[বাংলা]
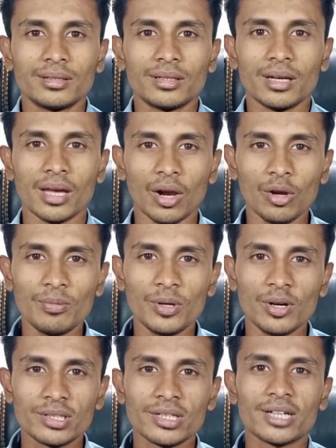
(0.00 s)
হ্যালো
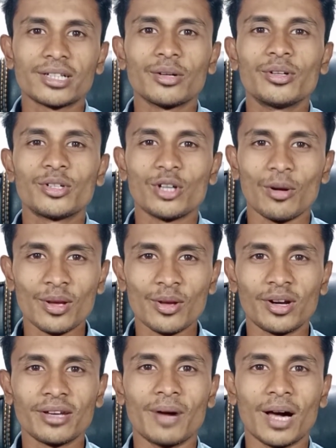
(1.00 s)
ভিউয়ার্স আশা করি সবাই
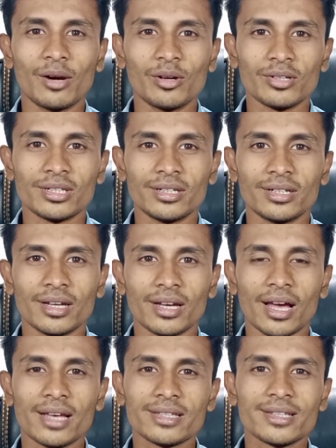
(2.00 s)
অনেক ভালো আছেন
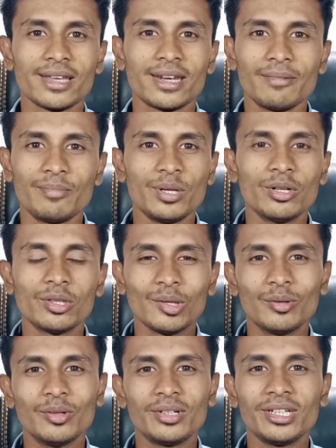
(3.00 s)
আজকের এই ভিডিওতে
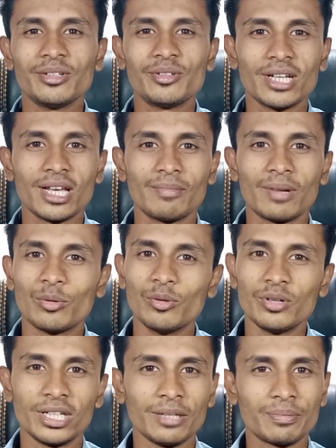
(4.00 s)
কোনো টিউটোরিয়াল বা
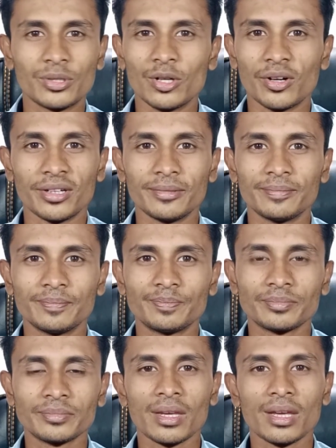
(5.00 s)
কোনো টিপস নয়
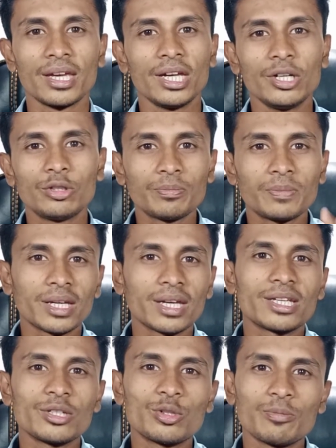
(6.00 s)
ইউটিউব থেকে
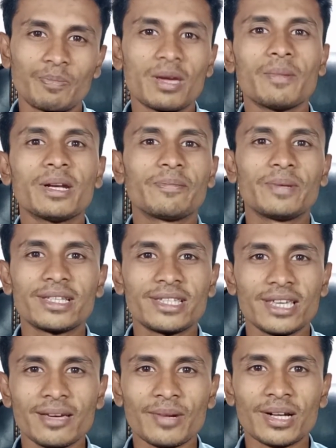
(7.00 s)
কিছু পেমেন্ট পেয়েছি
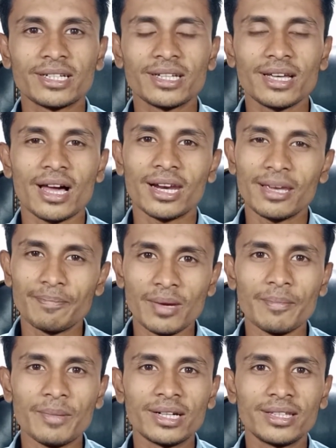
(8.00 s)
এ মাসে আর এই
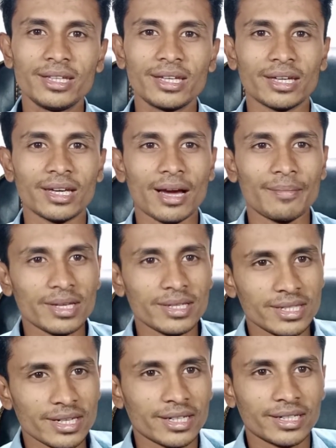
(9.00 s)
পেমেন্ট দিয়ে আমি এই
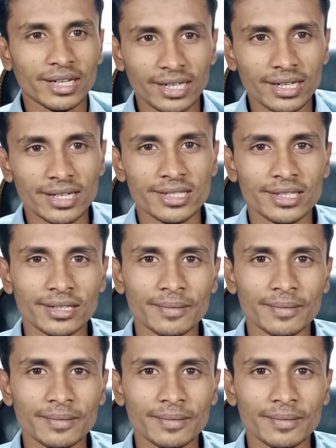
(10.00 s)
চেয়ারটা কিনেছি